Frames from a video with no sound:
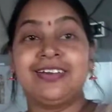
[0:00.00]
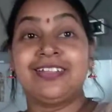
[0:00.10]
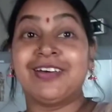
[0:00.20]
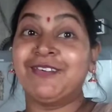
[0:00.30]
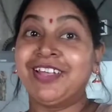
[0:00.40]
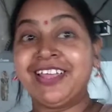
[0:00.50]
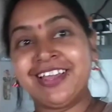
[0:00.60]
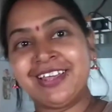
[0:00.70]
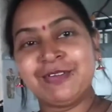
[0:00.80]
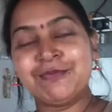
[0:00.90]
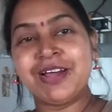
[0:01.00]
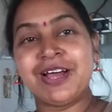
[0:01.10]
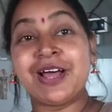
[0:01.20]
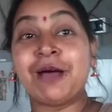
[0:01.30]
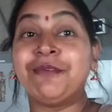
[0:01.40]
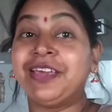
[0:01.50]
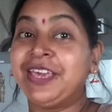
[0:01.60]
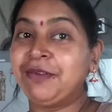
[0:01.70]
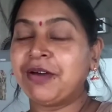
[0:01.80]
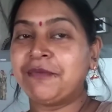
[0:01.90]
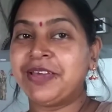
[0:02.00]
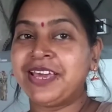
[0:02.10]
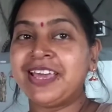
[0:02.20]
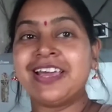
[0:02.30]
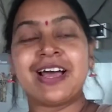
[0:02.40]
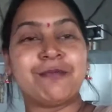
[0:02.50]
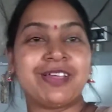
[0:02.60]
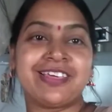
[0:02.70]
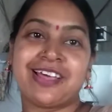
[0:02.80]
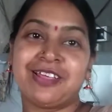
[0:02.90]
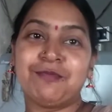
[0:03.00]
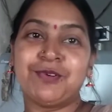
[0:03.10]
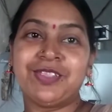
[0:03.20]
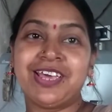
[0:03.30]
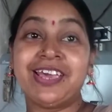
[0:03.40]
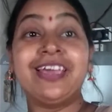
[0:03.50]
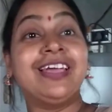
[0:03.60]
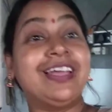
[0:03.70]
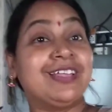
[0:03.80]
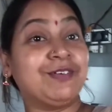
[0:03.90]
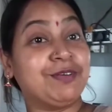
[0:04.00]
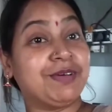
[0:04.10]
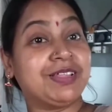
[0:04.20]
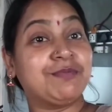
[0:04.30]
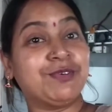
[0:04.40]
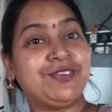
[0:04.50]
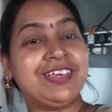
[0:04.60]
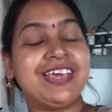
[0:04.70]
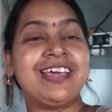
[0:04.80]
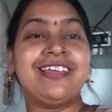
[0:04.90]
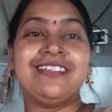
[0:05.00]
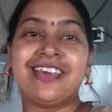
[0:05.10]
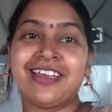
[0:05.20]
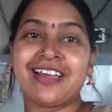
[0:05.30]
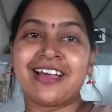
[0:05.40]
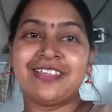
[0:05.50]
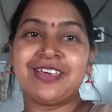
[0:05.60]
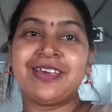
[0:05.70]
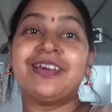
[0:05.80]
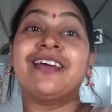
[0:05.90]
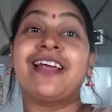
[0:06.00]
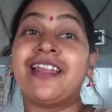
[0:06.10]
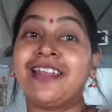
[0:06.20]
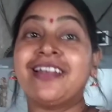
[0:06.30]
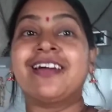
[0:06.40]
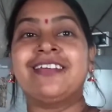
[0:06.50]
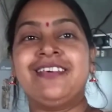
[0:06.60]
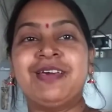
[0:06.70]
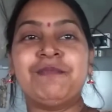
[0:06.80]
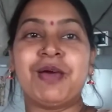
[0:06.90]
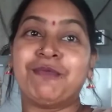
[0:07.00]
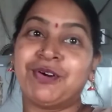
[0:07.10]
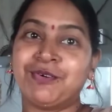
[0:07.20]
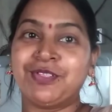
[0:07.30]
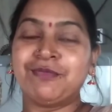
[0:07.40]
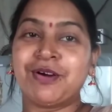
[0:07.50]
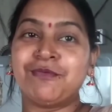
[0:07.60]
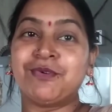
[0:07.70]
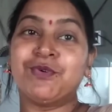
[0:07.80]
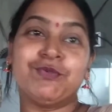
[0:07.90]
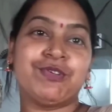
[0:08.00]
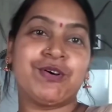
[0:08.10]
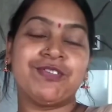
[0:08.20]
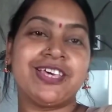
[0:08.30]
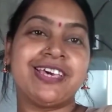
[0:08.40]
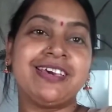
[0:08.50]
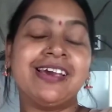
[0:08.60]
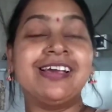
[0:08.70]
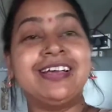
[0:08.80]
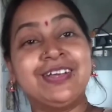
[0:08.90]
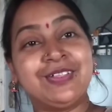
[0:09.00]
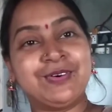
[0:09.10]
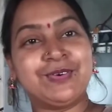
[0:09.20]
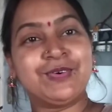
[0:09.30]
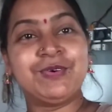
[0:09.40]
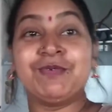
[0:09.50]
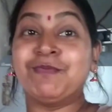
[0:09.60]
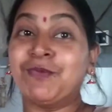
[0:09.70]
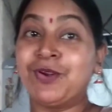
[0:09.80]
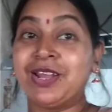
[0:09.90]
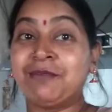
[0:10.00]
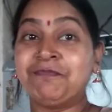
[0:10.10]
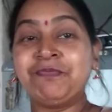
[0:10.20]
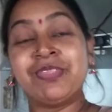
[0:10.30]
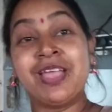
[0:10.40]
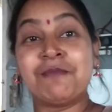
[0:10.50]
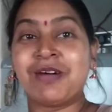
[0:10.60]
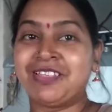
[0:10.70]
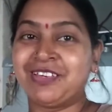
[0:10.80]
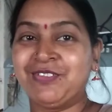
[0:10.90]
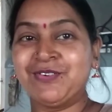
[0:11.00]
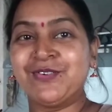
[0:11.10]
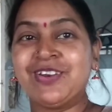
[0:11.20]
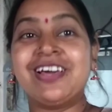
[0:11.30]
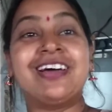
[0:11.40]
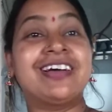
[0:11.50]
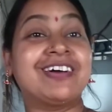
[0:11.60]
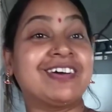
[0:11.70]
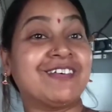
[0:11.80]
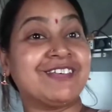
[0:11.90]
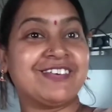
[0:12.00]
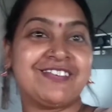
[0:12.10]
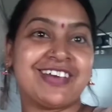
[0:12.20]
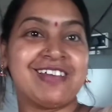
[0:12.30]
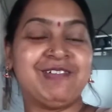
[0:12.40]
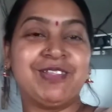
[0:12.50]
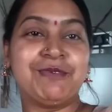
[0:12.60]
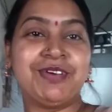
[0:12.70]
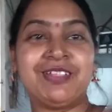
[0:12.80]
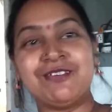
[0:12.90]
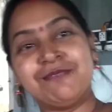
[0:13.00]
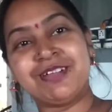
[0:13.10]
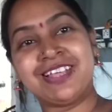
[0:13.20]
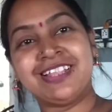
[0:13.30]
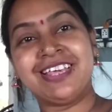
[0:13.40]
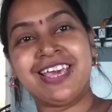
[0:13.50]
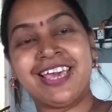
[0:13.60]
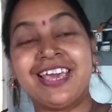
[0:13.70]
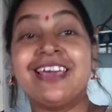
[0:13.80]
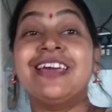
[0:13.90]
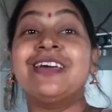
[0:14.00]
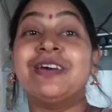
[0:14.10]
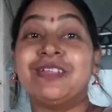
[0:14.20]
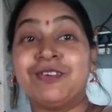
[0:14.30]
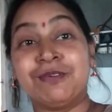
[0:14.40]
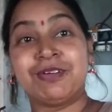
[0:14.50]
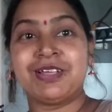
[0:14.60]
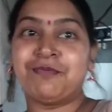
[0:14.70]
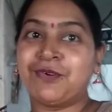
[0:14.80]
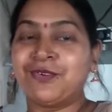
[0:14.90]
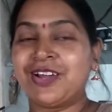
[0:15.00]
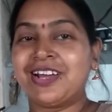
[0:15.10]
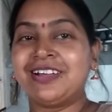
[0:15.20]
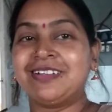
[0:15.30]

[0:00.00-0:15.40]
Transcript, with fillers: তাহলে দেখলে তোমরা আমি কিভাবে আমার ছাদের মধ্যে ধনে পাতা বসিয়ে নিজের কাজে রান্নার কাজে ব্যবহার করতে পারবো খুব সহজেই তো বললাম মাছের ঝোল কষা কষা আলুর দমে ধনে পাতা দিয়ে ধনে পাতার পকোড়া